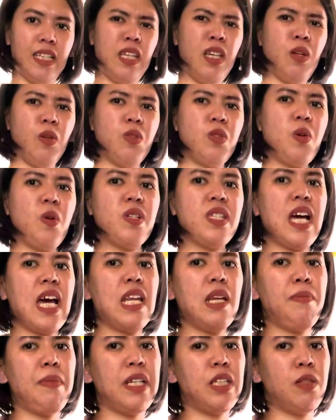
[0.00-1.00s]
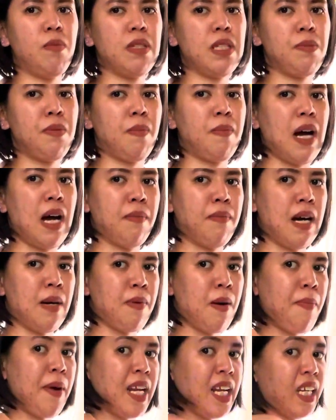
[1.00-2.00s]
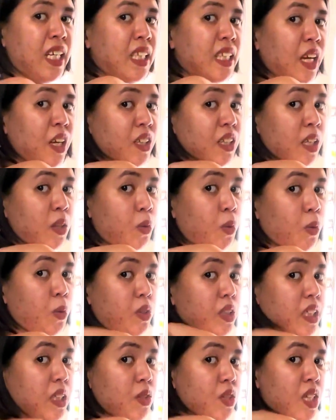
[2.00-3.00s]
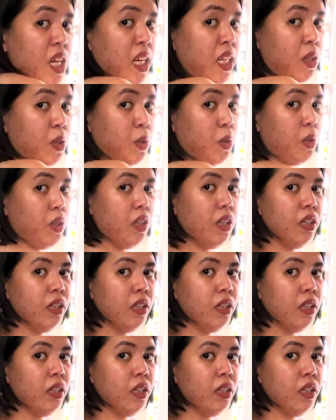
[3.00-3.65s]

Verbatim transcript: Gusto ko sana medyo mas mababa pa para kita yung tattoo ko dito sa likod.